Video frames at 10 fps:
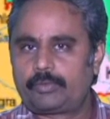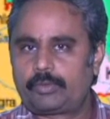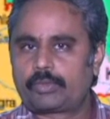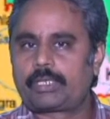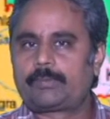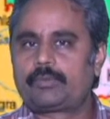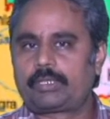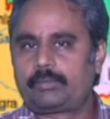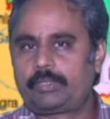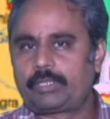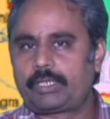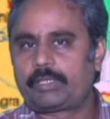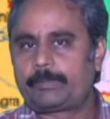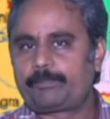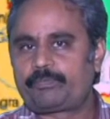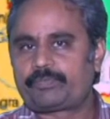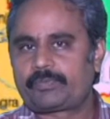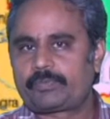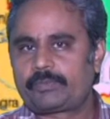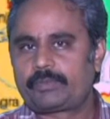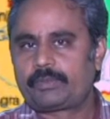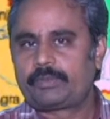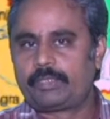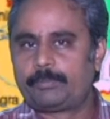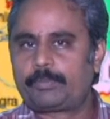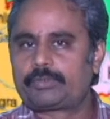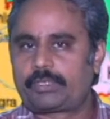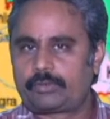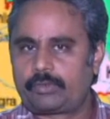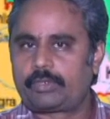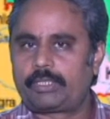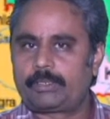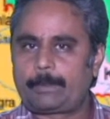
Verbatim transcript: డోక్లాం కోడలి మీదుగా థింపు చేరుకోవాలి